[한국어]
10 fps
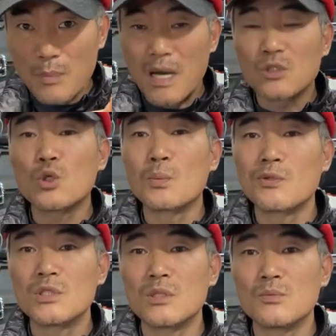방송을
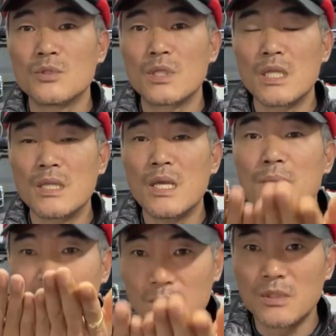보시는 분들한테
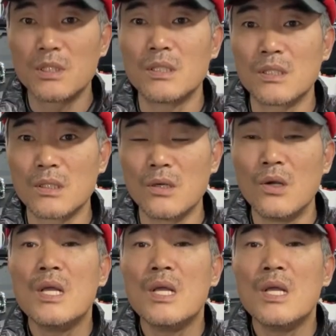말씀을 드리는 거예요.